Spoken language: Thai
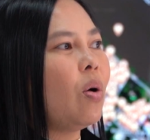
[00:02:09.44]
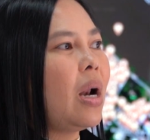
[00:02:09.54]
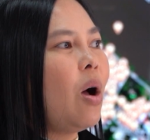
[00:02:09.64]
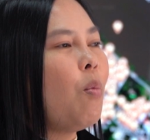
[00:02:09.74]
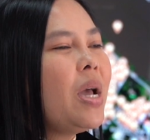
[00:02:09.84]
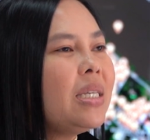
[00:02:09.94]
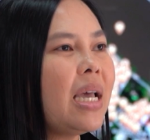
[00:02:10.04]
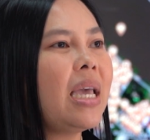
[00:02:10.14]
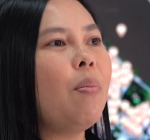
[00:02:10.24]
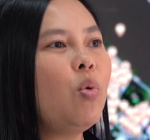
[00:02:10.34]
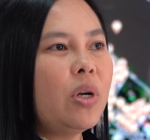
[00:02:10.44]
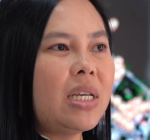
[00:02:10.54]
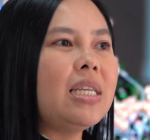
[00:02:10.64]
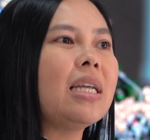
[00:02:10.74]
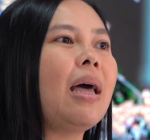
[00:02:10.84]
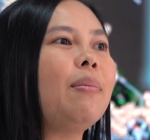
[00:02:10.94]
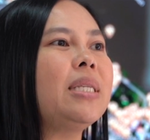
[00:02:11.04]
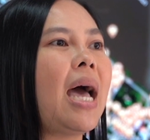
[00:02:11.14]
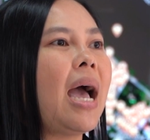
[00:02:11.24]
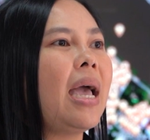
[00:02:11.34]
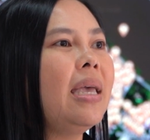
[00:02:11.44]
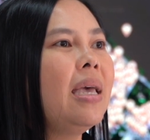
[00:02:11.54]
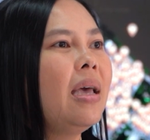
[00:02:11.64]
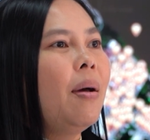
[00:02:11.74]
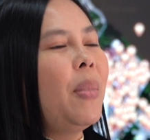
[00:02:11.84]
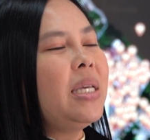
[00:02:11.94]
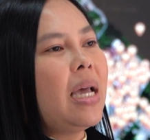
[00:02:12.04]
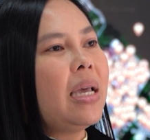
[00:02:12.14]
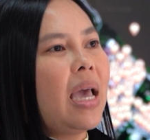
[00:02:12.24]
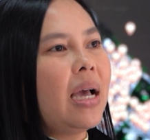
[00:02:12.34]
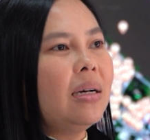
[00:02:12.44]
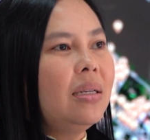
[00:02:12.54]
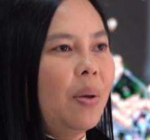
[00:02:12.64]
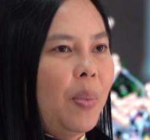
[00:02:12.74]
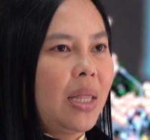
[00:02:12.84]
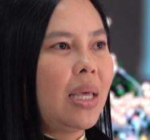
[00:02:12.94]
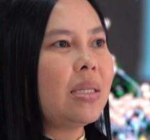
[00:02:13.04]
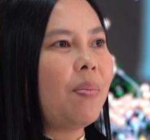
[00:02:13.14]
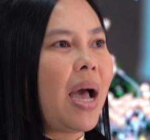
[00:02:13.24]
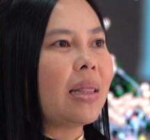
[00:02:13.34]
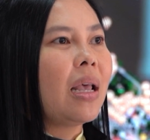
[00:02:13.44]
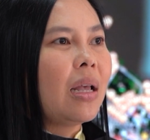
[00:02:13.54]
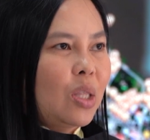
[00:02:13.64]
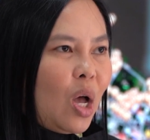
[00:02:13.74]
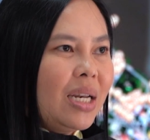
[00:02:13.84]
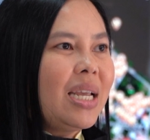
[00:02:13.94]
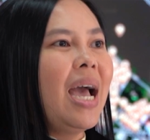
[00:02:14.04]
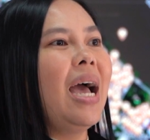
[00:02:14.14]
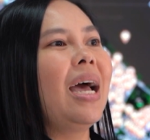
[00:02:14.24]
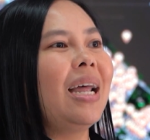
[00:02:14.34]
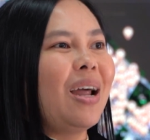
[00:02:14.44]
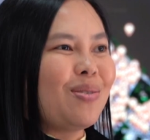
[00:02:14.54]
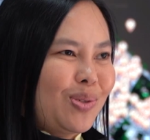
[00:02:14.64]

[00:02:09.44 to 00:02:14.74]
ของเราไม่ใช่แค่พูดในเสียงตามสาย ไม่ใช่แค่ขึ้นในเพจเทศบาล ตอนนี้เรา